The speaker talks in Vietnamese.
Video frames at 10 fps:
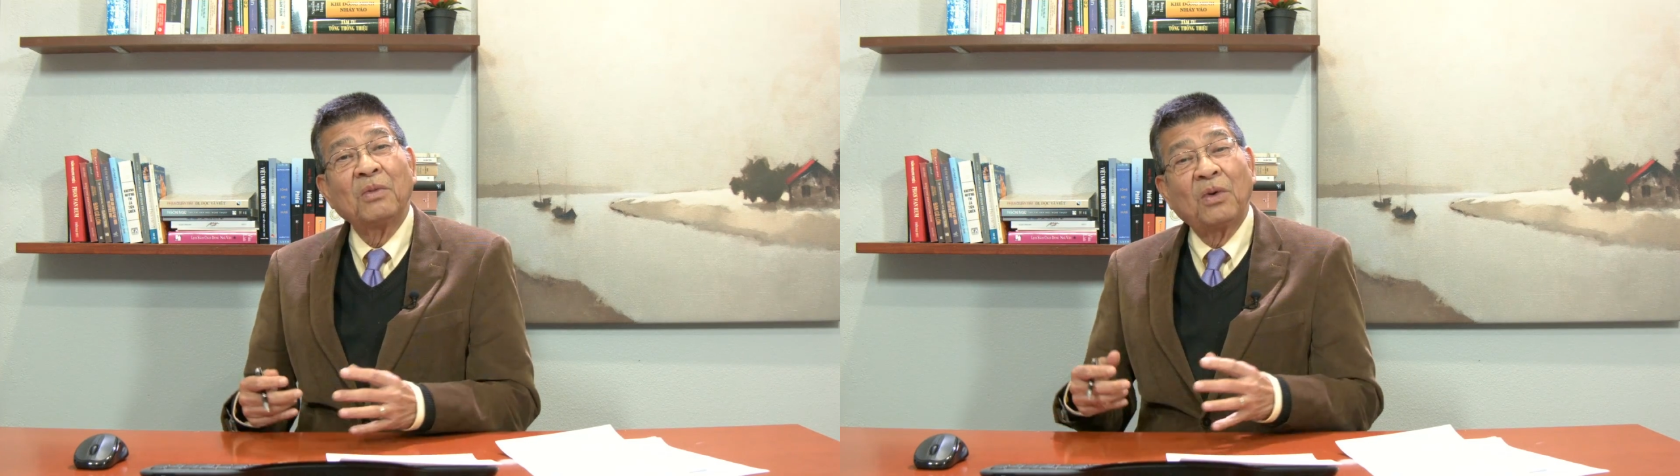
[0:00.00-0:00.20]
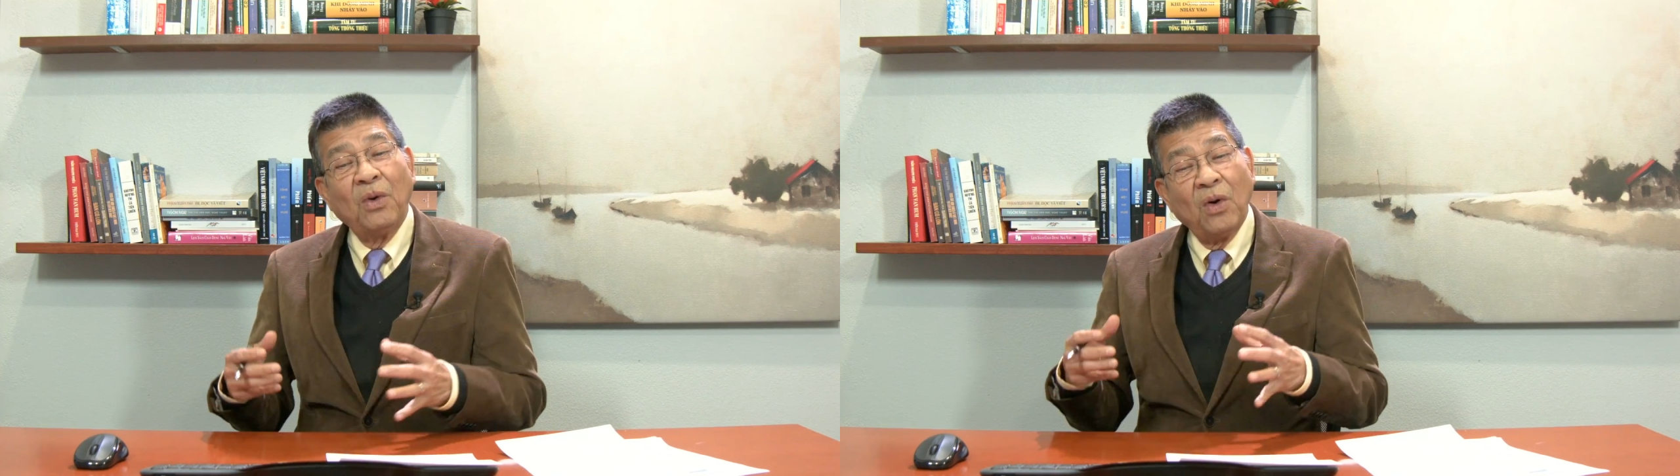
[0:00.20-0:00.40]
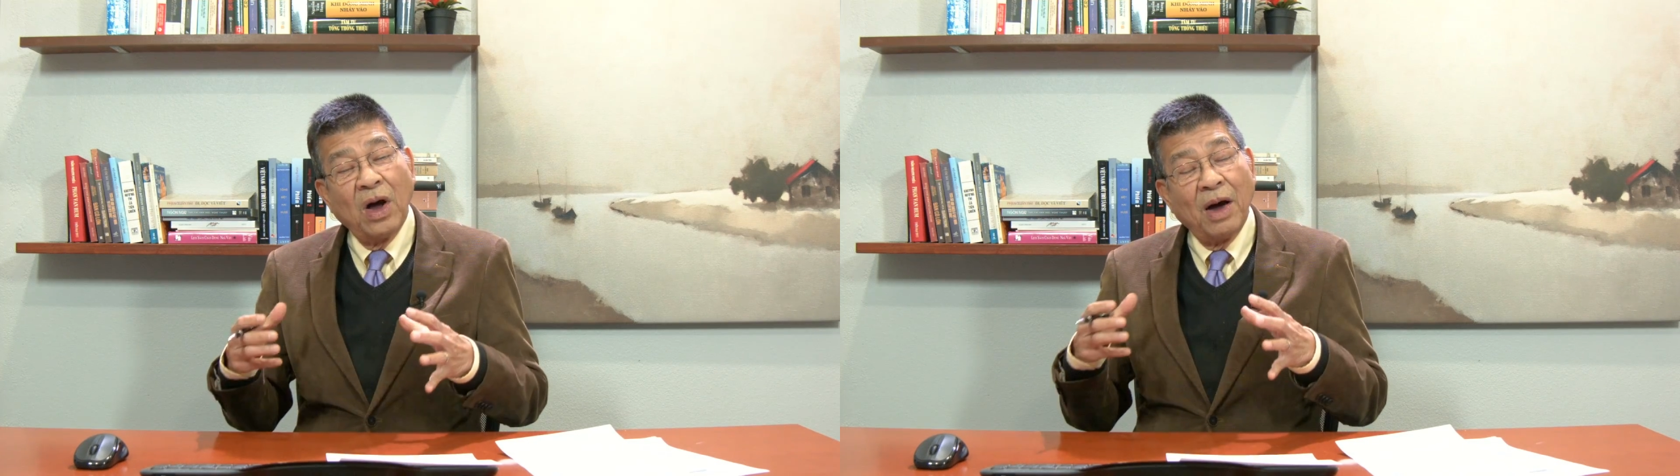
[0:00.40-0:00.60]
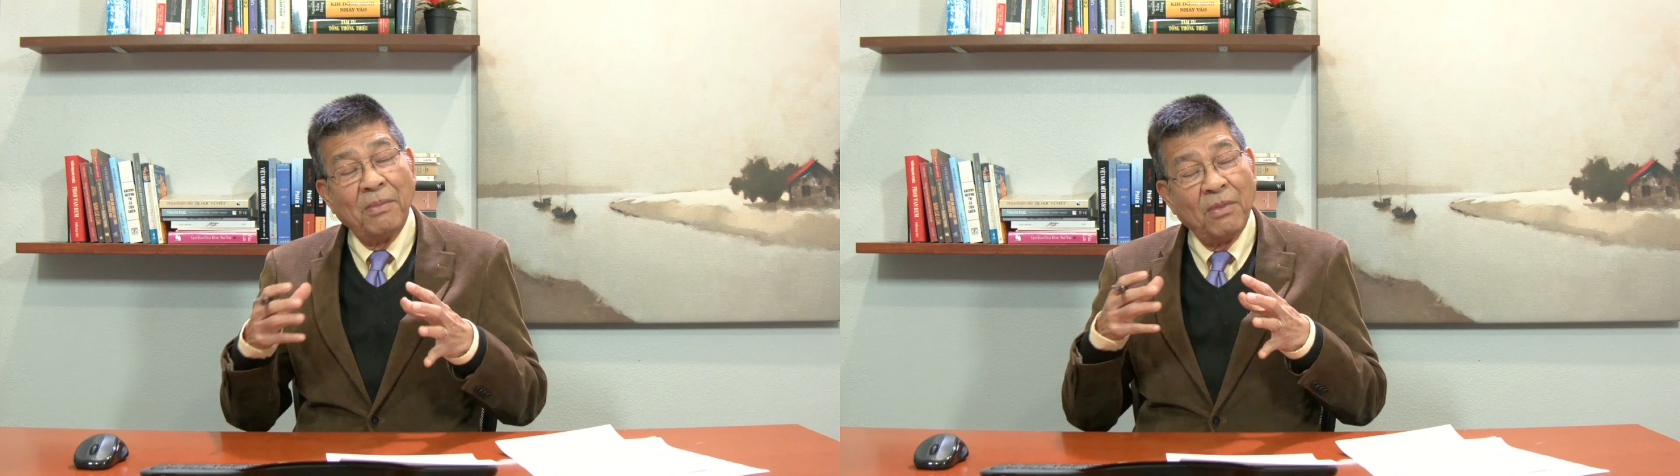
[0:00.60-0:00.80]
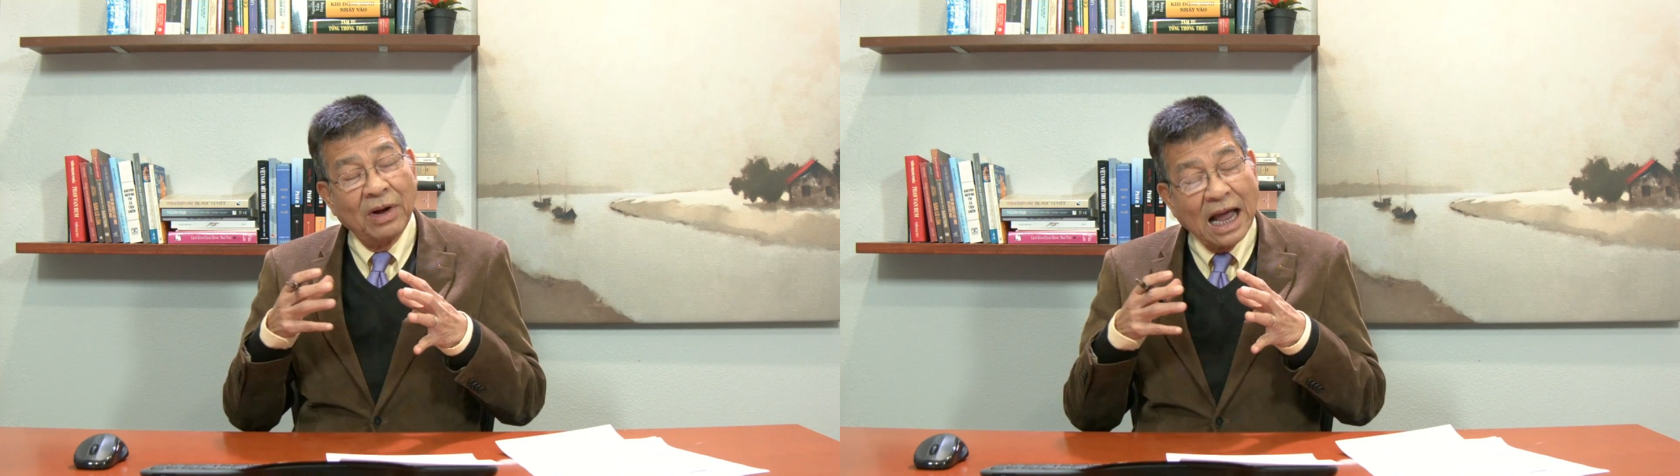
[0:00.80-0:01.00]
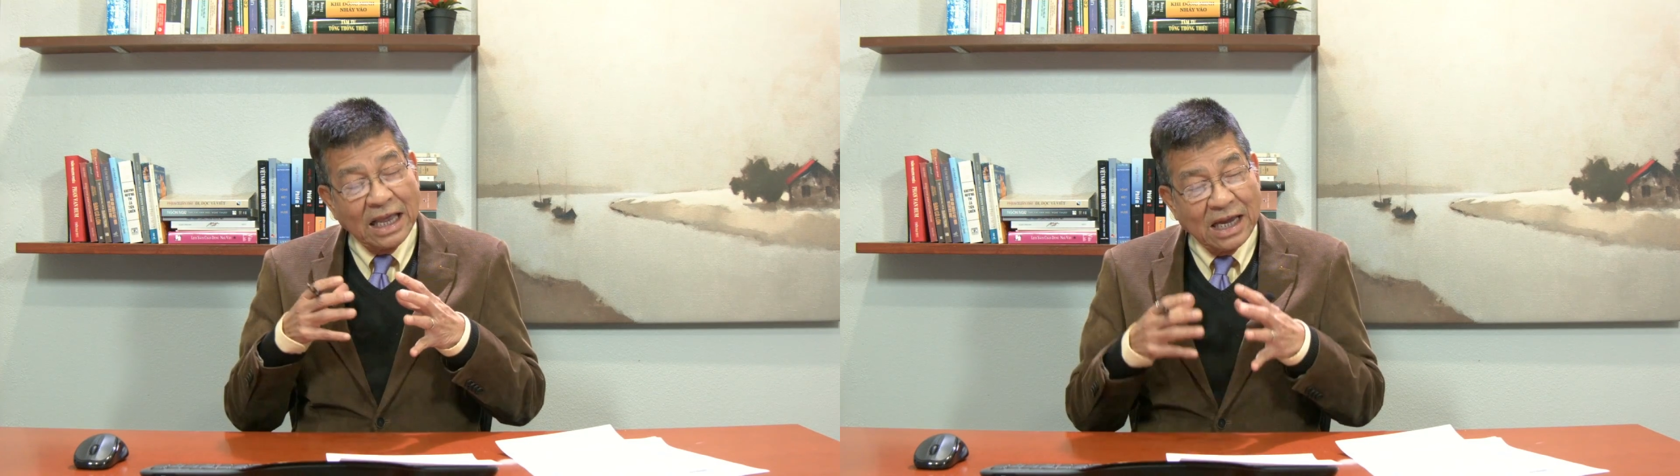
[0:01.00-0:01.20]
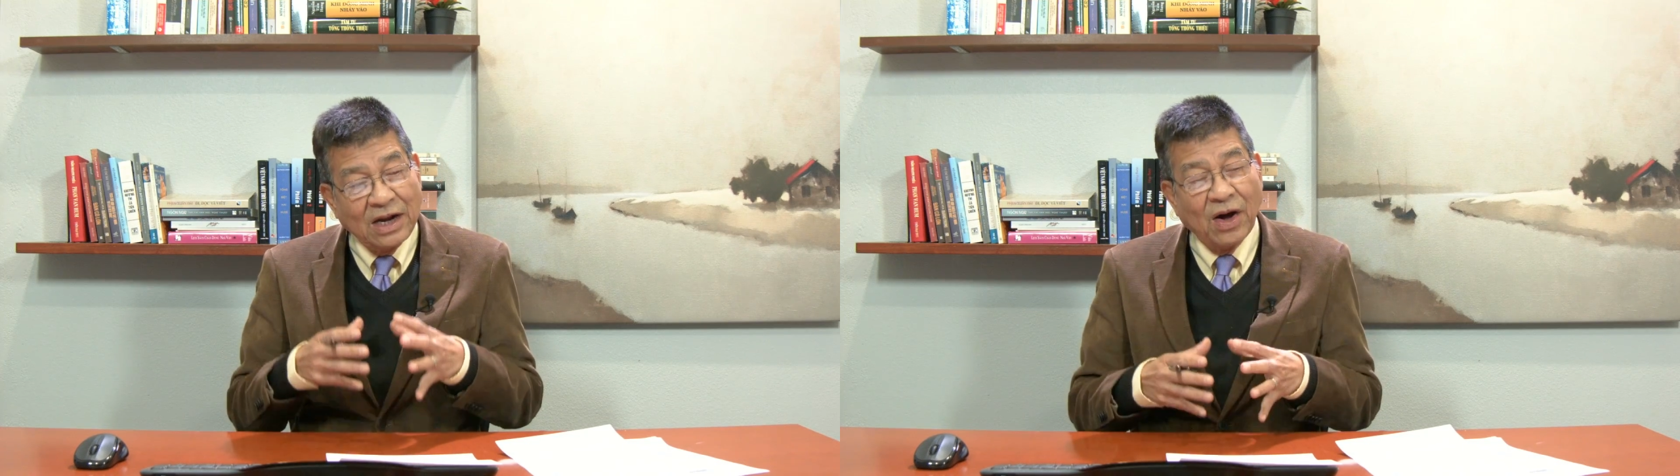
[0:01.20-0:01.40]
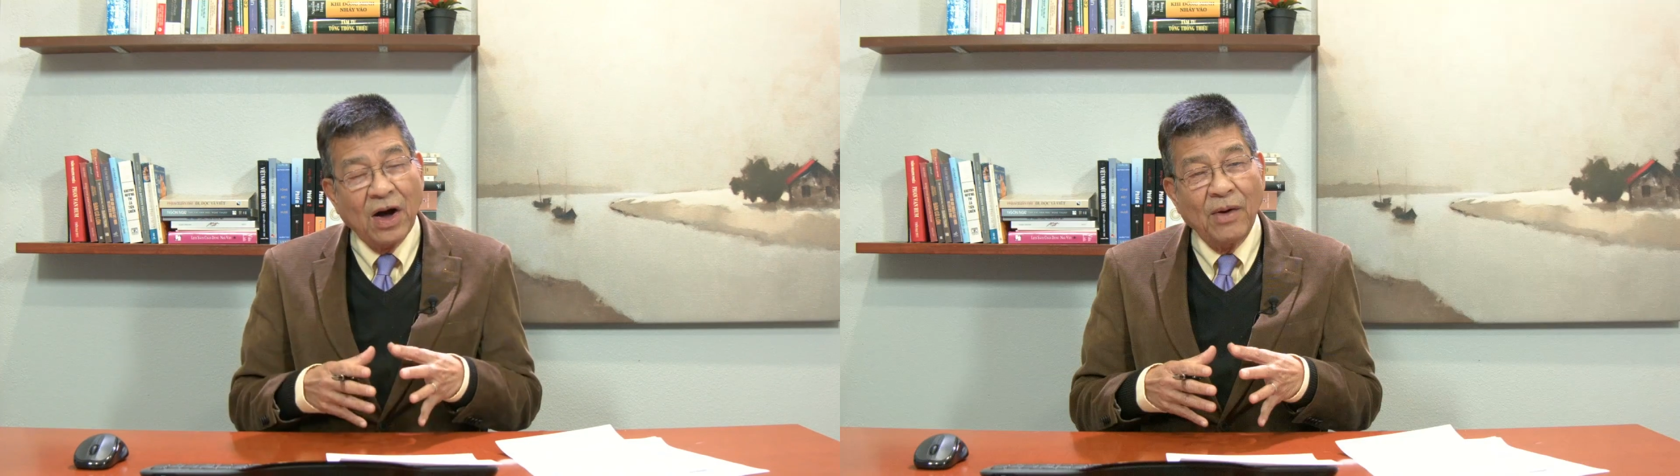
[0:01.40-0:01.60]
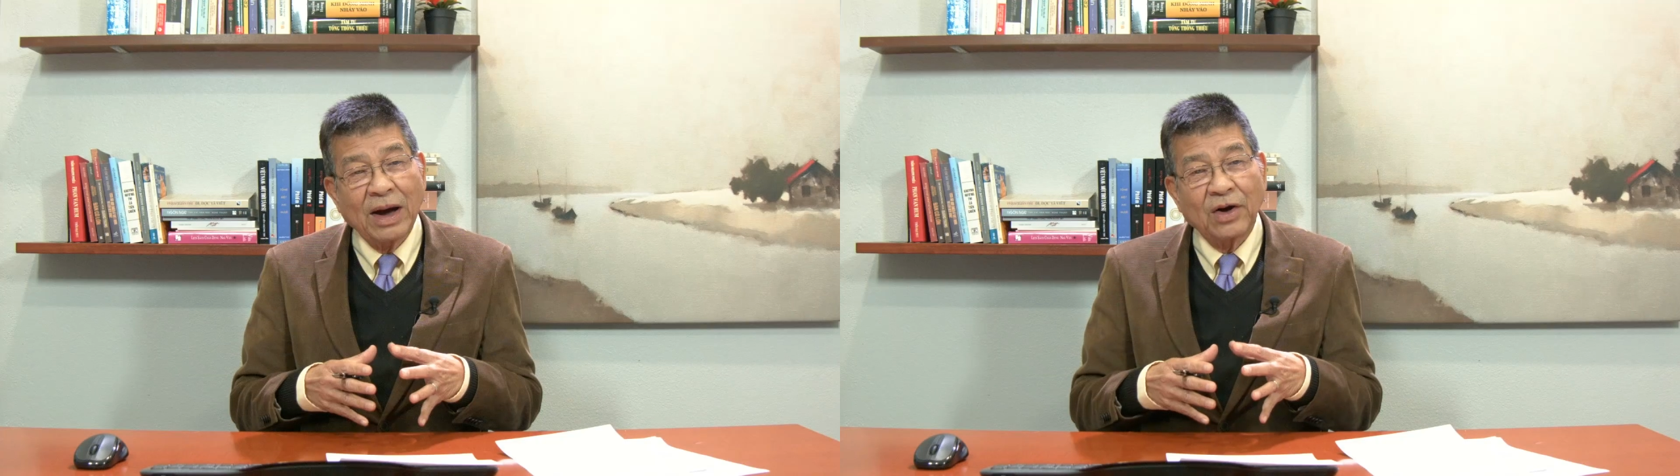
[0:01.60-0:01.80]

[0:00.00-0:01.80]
của một cá nhân họ hoặc